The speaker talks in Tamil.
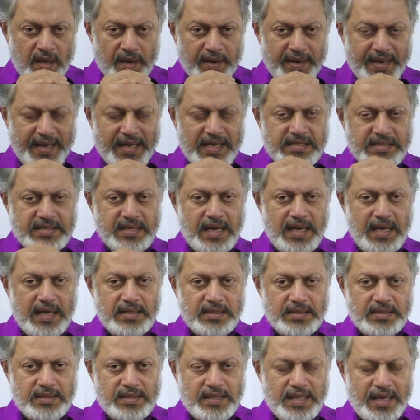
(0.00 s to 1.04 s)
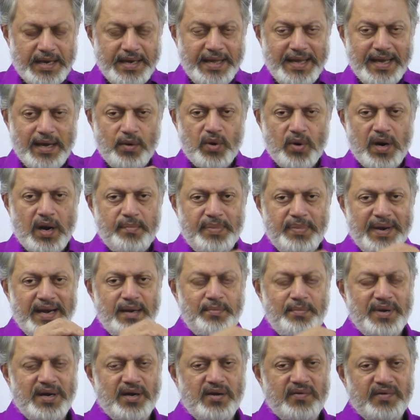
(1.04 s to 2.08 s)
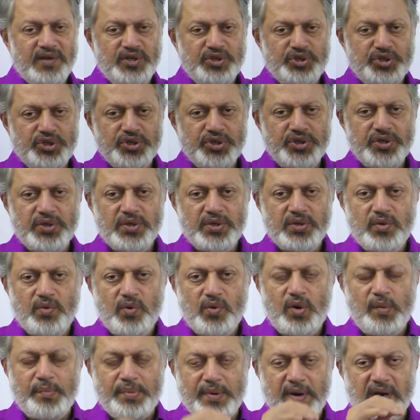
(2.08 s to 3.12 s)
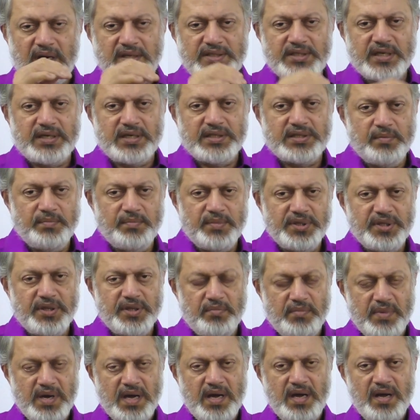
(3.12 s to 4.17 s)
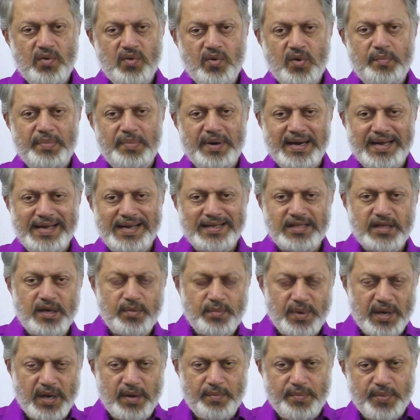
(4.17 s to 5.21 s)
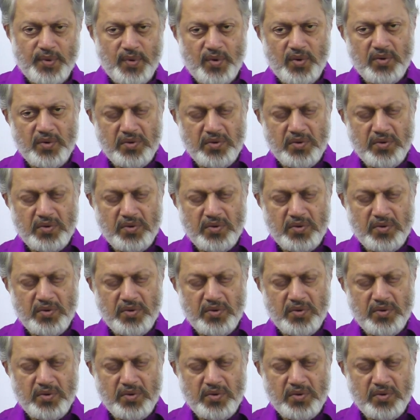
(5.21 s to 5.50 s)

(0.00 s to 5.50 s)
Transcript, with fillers: நீங்க ச தனியா ஒரு அப்பாயின்மெண்ட் வச்சு ஒரு ப்ராஜெக்ட் சம்பந்தமா ஒரு பண எதிர்பார்ப்போ